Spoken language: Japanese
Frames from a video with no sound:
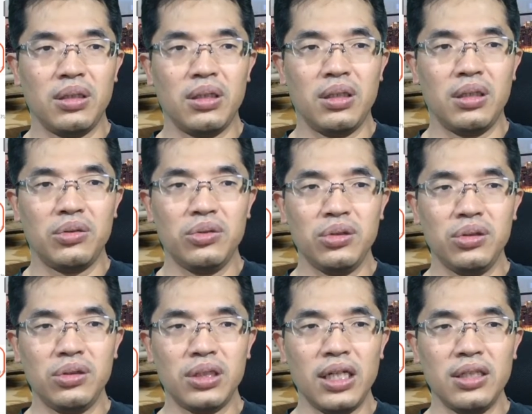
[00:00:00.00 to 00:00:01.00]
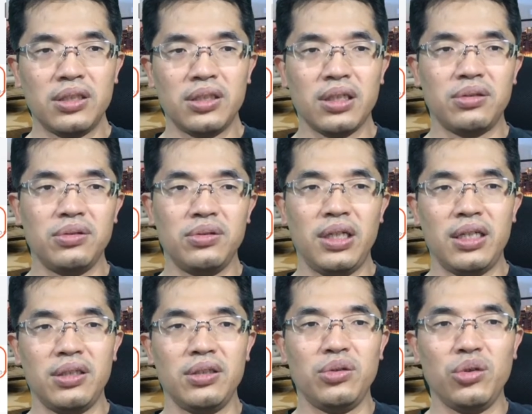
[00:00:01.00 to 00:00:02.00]
えー、Google 検索
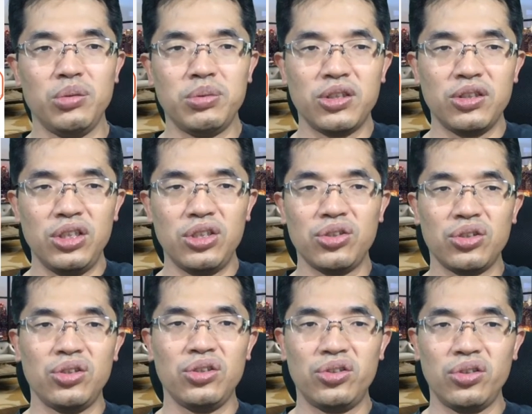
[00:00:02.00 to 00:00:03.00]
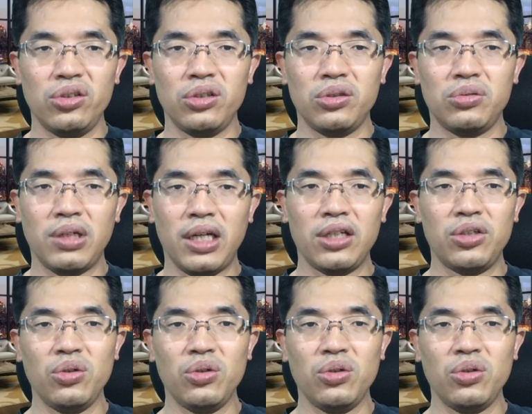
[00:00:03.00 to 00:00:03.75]
で動物29種類に加え、